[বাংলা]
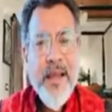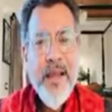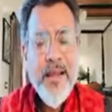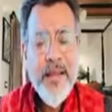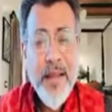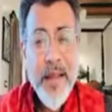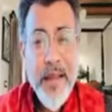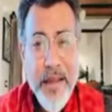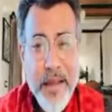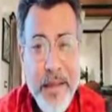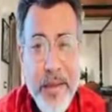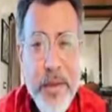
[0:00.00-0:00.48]

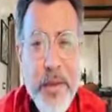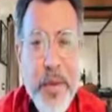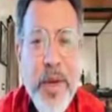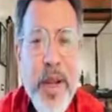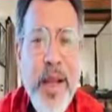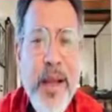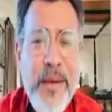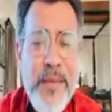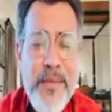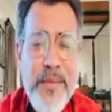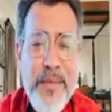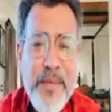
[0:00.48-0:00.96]
তা
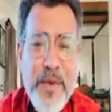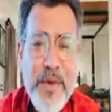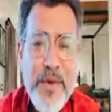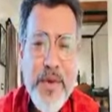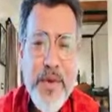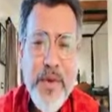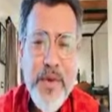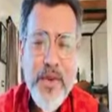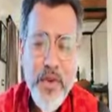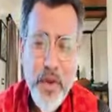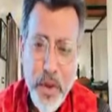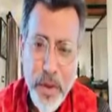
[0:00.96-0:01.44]
হিন্দুরা
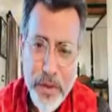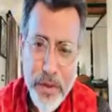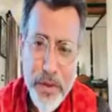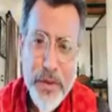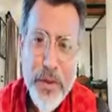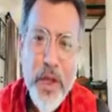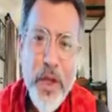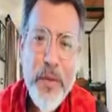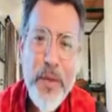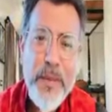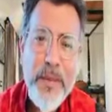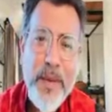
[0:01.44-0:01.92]
সনাতন
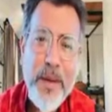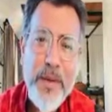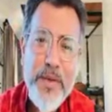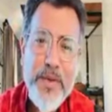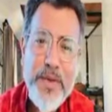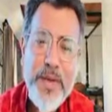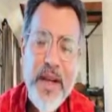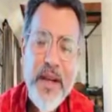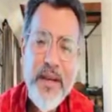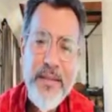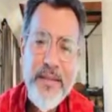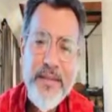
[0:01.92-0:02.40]
ধর্মের
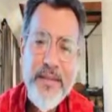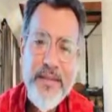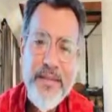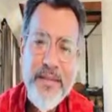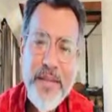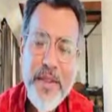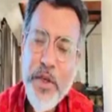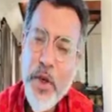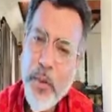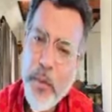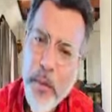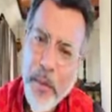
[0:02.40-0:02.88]
মানুষরা
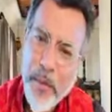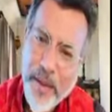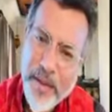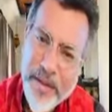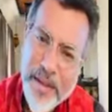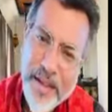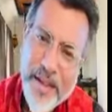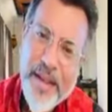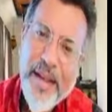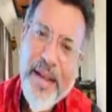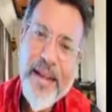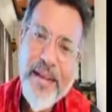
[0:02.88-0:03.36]
কি অপমান
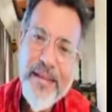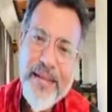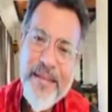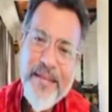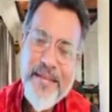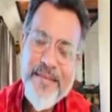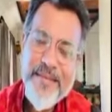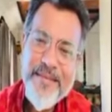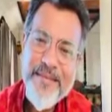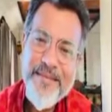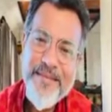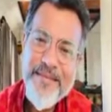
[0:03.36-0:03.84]
দেখলেন
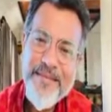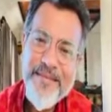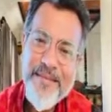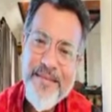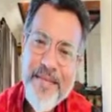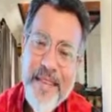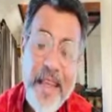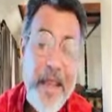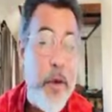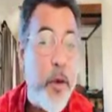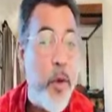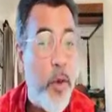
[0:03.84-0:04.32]

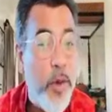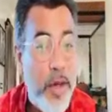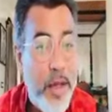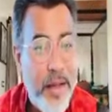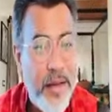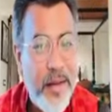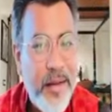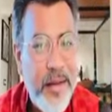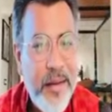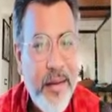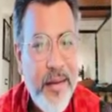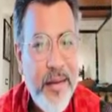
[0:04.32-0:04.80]
কে
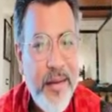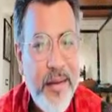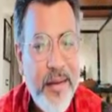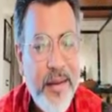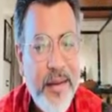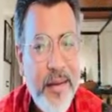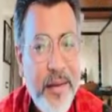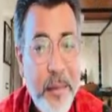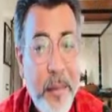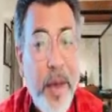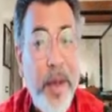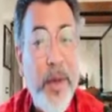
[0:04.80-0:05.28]
করলেন
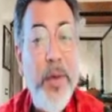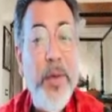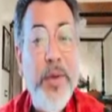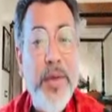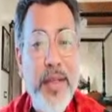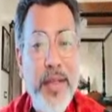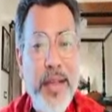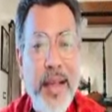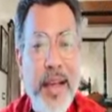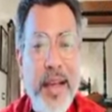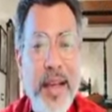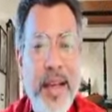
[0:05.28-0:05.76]

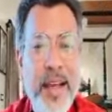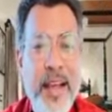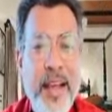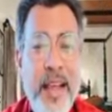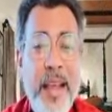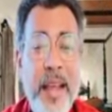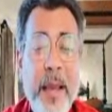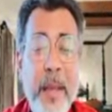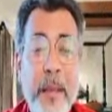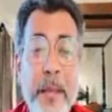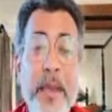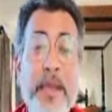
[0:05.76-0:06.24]
মাননীয়া
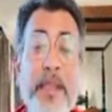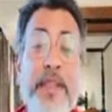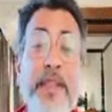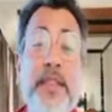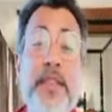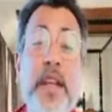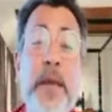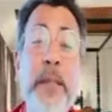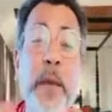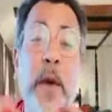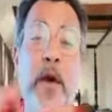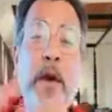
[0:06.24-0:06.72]

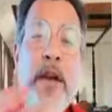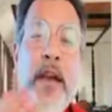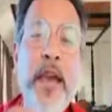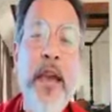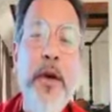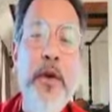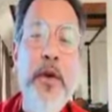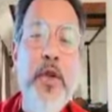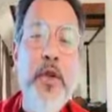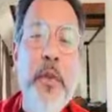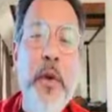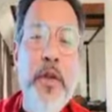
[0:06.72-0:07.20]
পিতৃপক্ষে
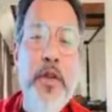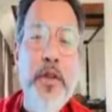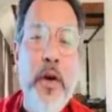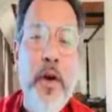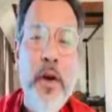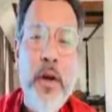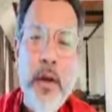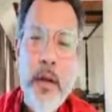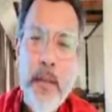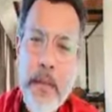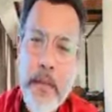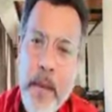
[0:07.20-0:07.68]

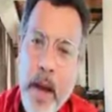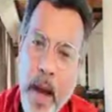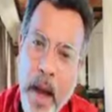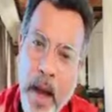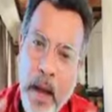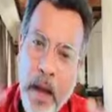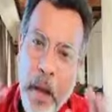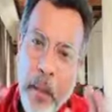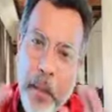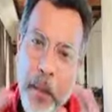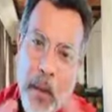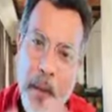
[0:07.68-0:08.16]
উদ্বোধন
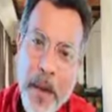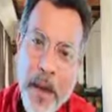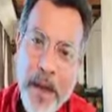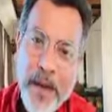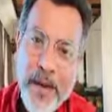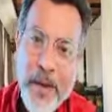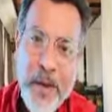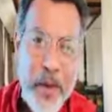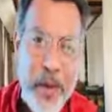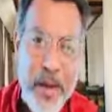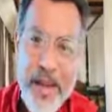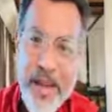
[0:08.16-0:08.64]
মার অপমান
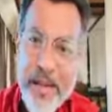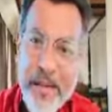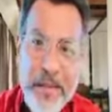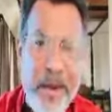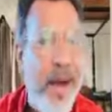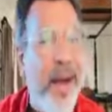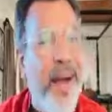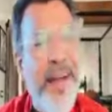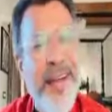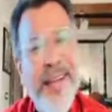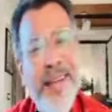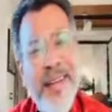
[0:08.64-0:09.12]
করে
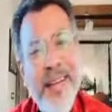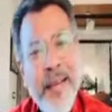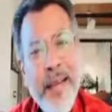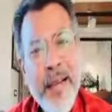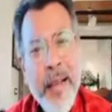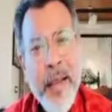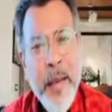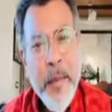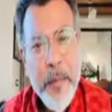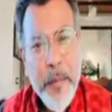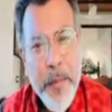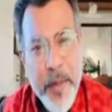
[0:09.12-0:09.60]
বাহ
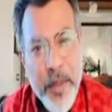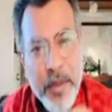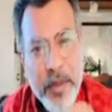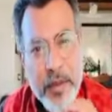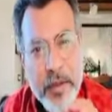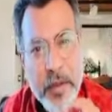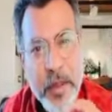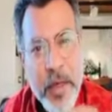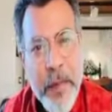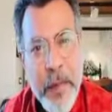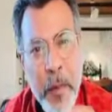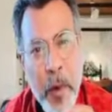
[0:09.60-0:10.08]

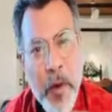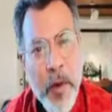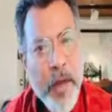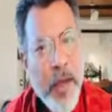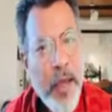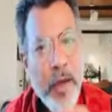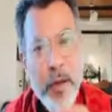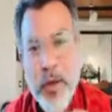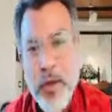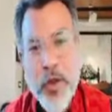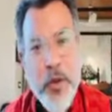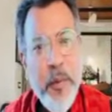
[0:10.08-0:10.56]

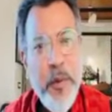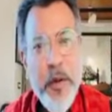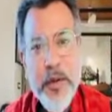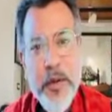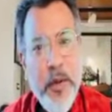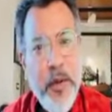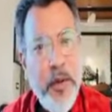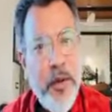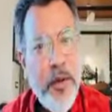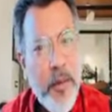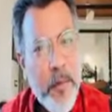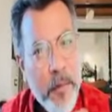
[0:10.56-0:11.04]
পিতৃপক্ষে
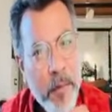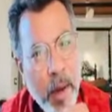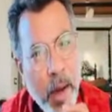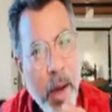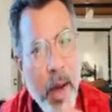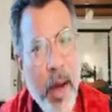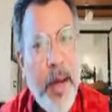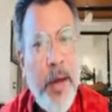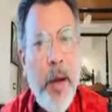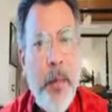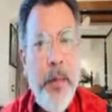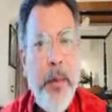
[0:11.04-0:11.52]
উদ্বোধন
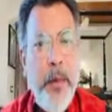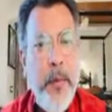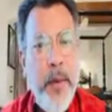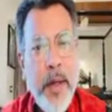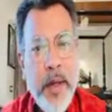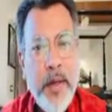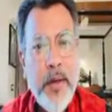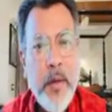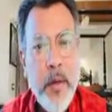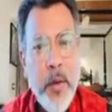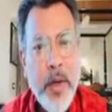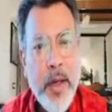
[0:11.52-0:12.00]
মার
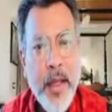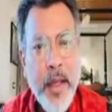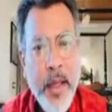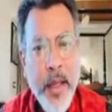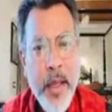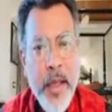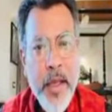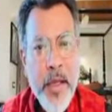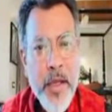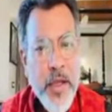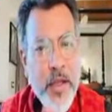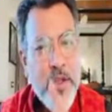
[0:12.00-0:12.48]
অপমান করে
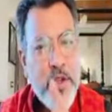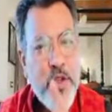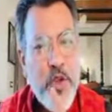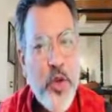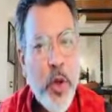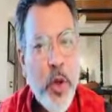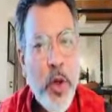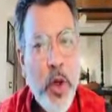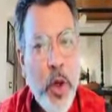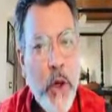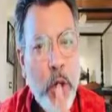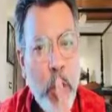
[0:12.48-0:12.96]

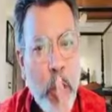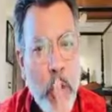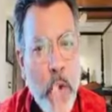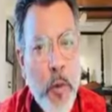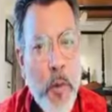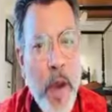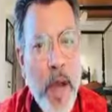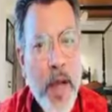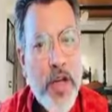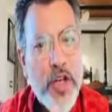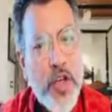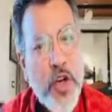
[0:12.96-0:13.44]
চলল
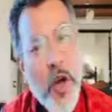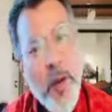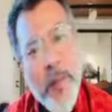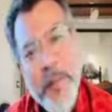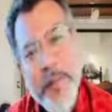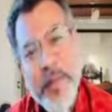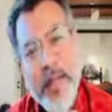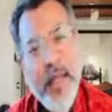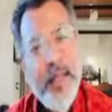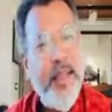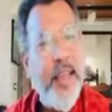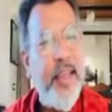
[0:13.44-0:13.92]
উমা
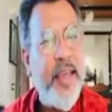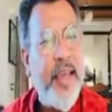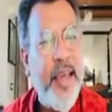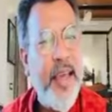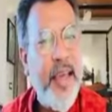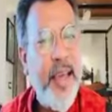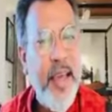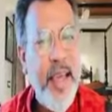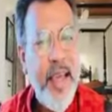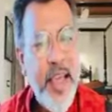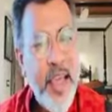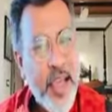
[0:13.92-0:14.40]
সবটা
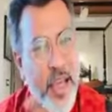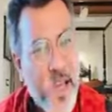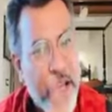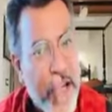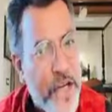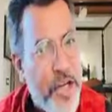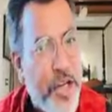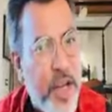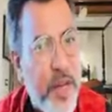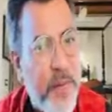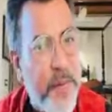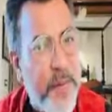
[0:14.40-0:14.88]
দেখে
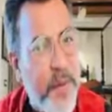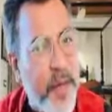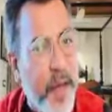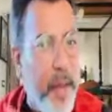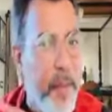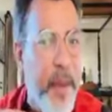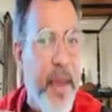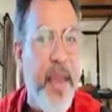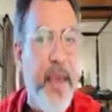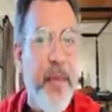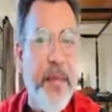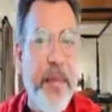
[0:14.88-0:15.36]
হিসেব
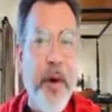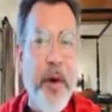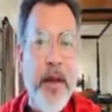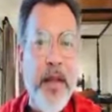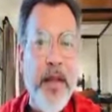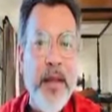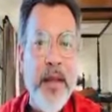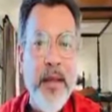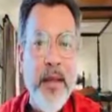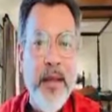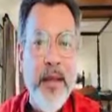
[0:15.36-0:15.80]
নেবেই পরে